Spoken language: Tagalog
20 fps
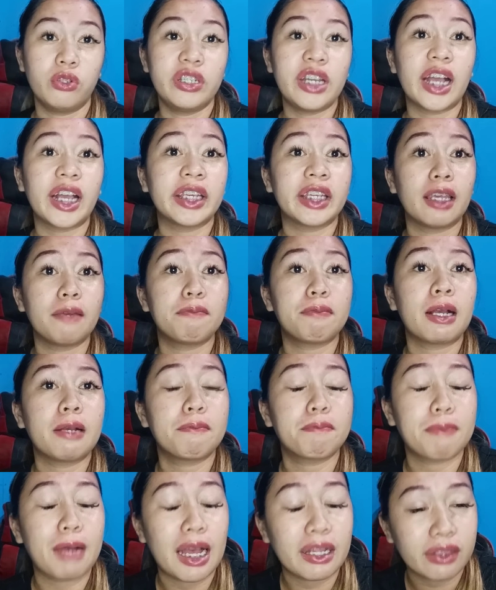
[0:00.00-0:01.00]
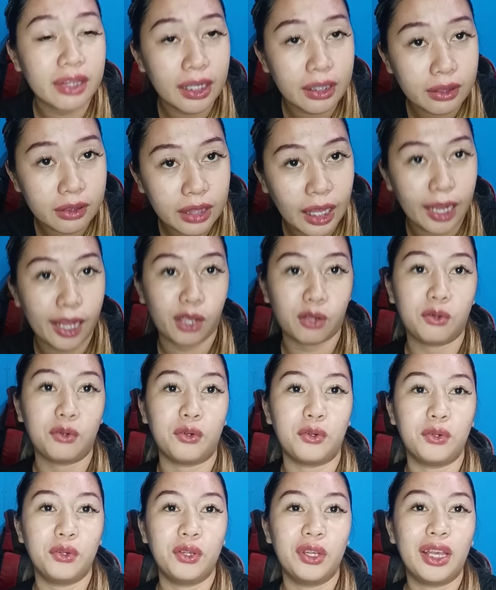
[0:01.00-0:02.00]

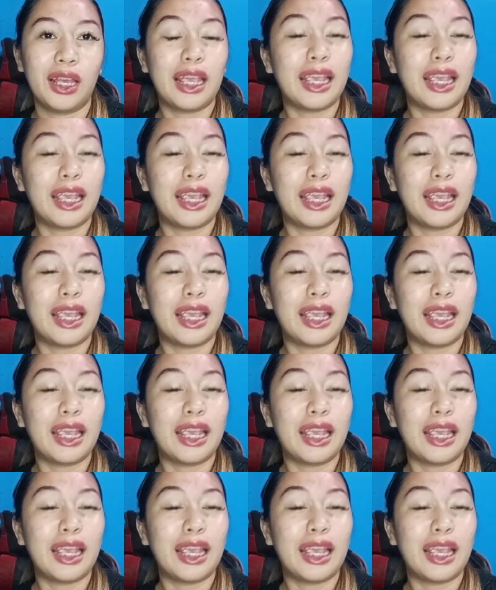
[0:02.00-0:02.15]
nakikipagpatentero.